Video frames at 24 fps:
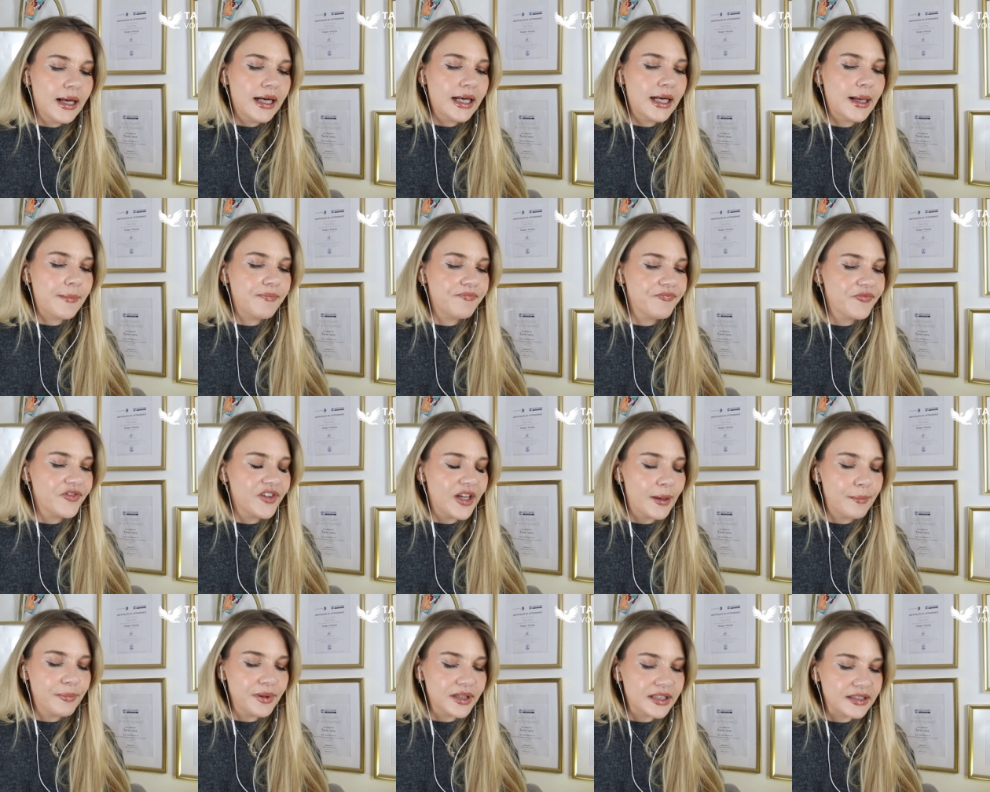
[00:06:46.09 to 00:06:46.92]
ähm,
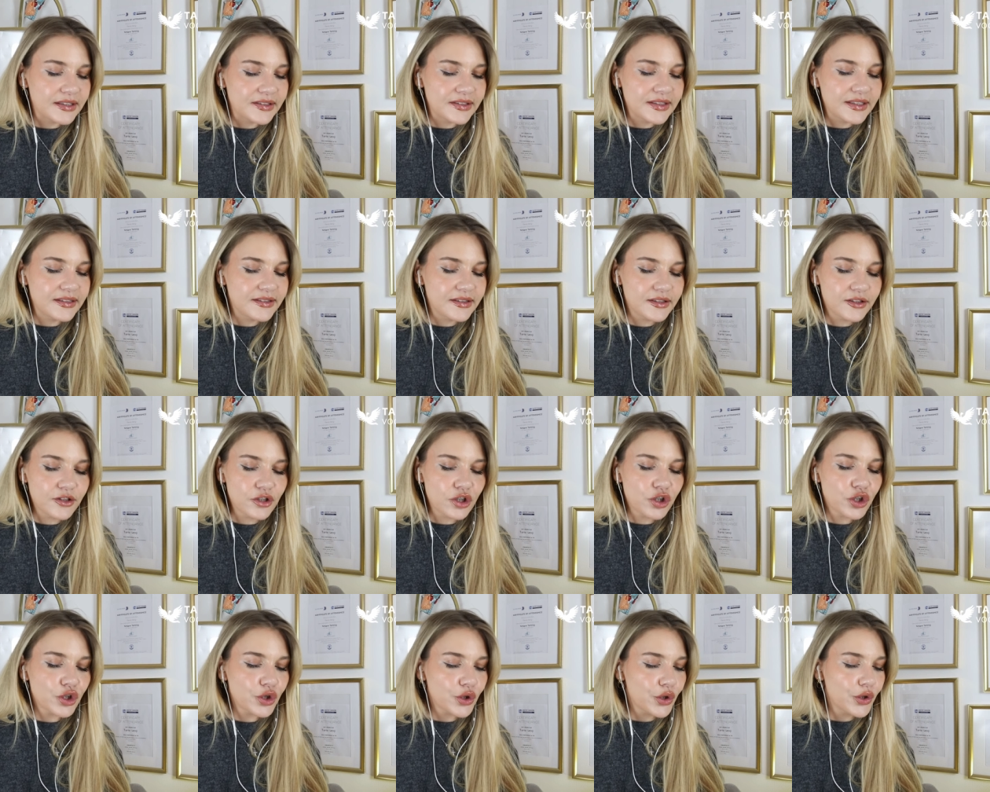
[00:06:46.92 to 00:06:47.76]
sehr
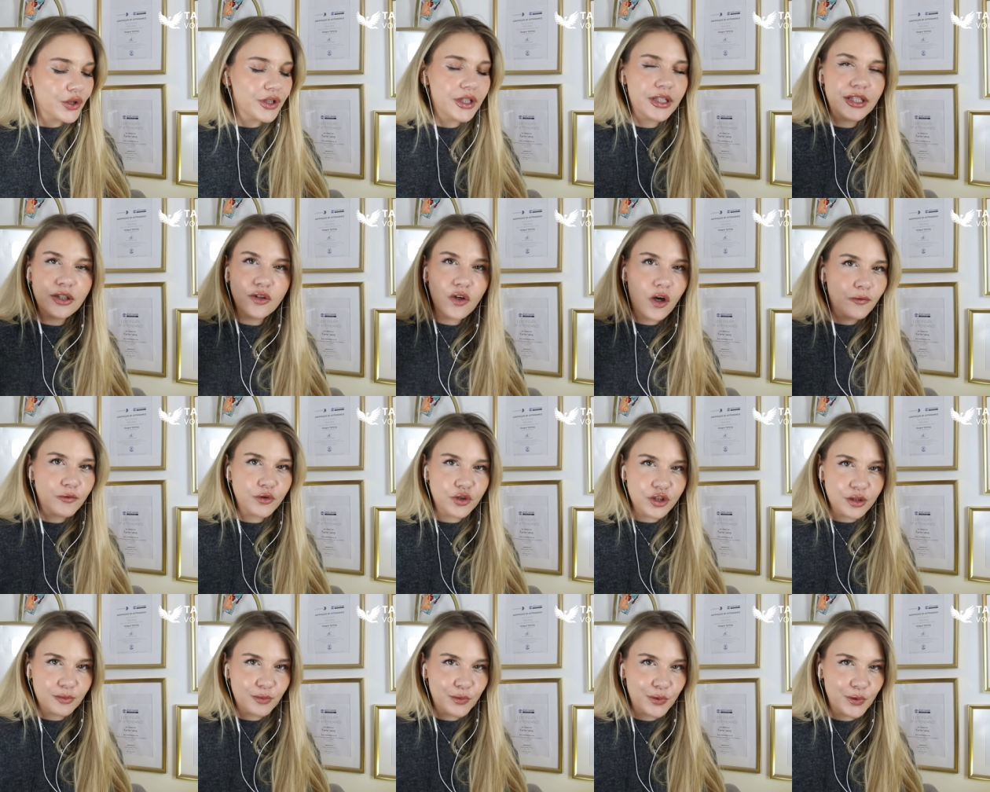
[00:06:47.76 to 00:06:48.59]
präzise, schön in die
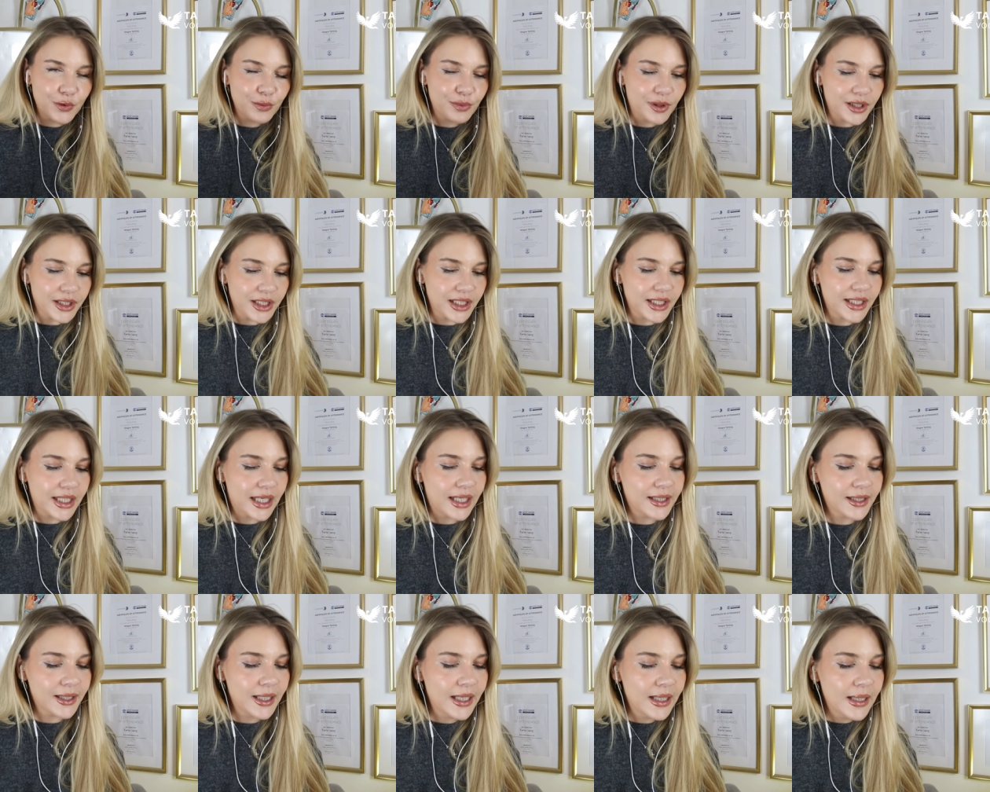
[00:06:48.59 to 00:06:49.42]
Kopfstimme
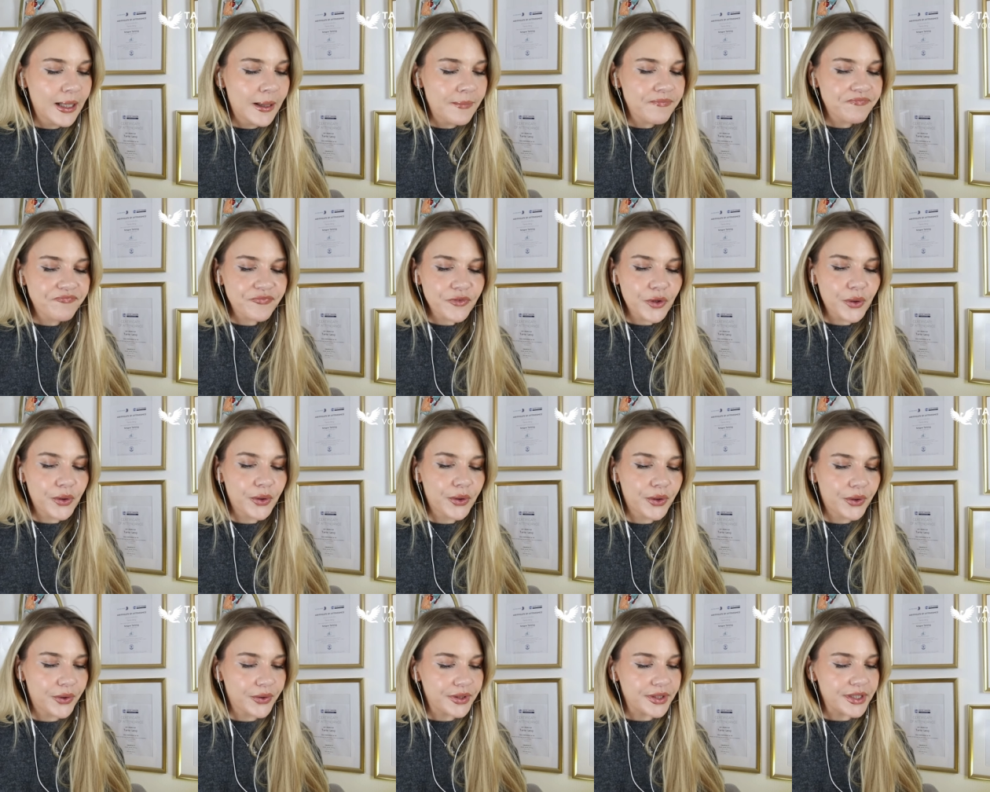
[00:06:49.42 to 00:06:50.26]
übergegangen.
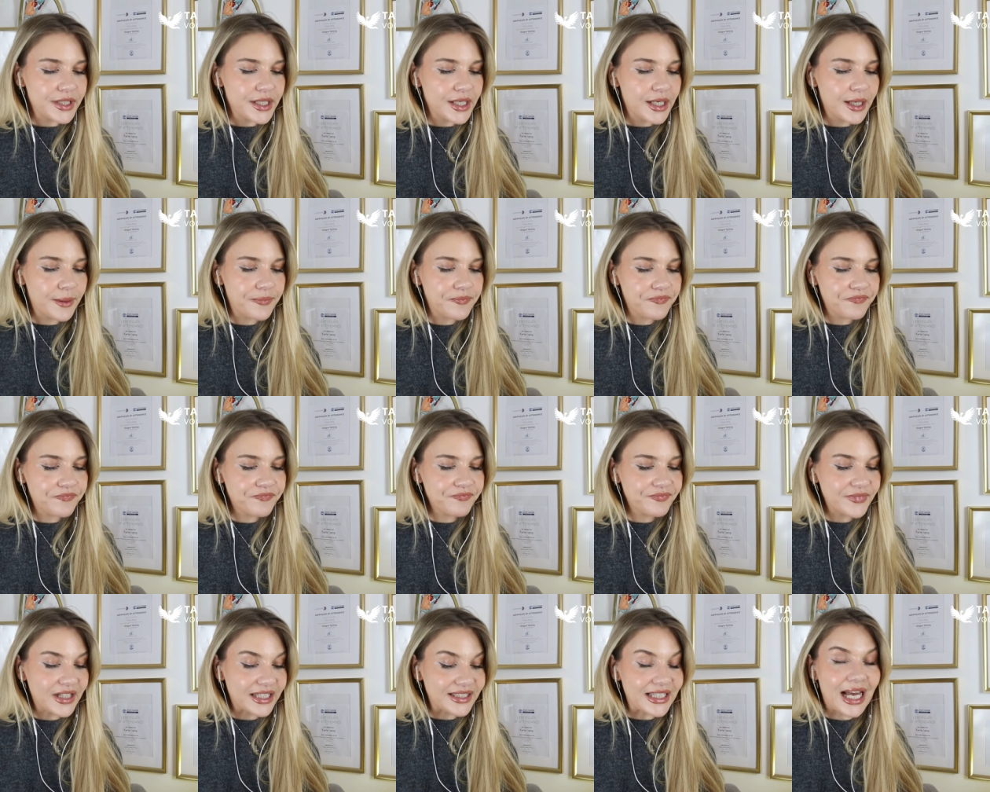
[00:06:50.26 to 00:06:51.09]
Und ähm,
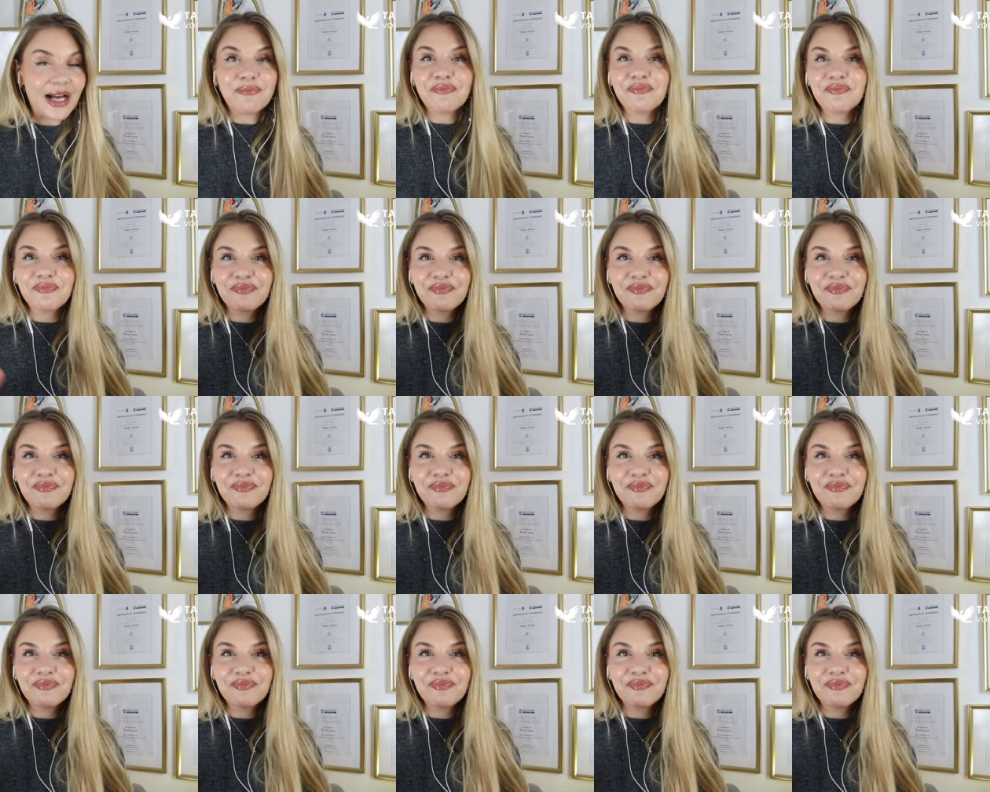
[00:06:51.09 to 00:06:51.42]
ja.